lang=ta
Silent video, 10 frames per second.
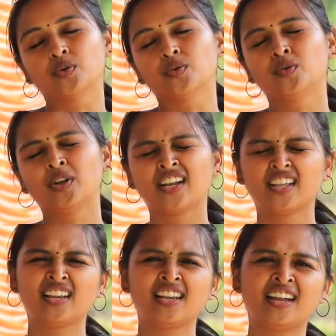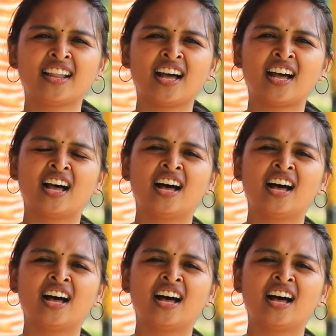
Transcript: கூட நில்லடா